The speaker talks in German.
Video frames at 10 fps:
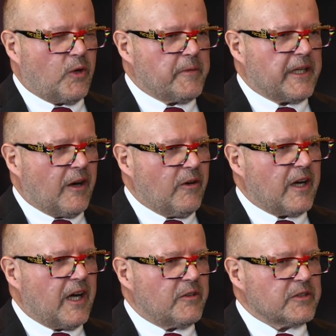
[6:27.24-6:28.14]
kommen
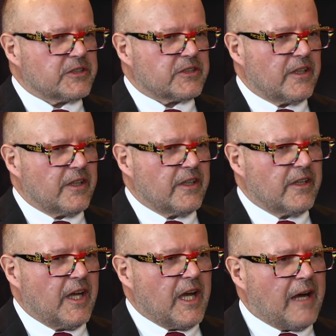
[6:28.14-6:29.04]
auch raus.
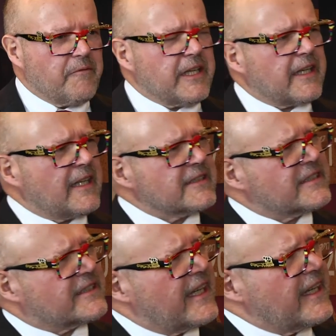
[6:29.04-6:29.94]
Äh, haben wir eine
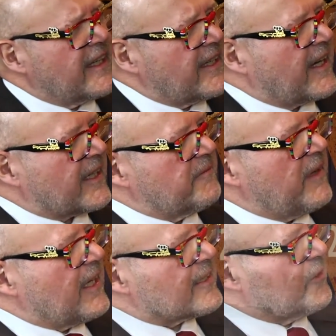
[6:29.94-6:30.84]
ganze Serie ja
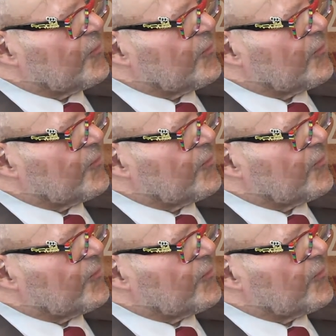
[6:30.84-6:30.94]
gemacht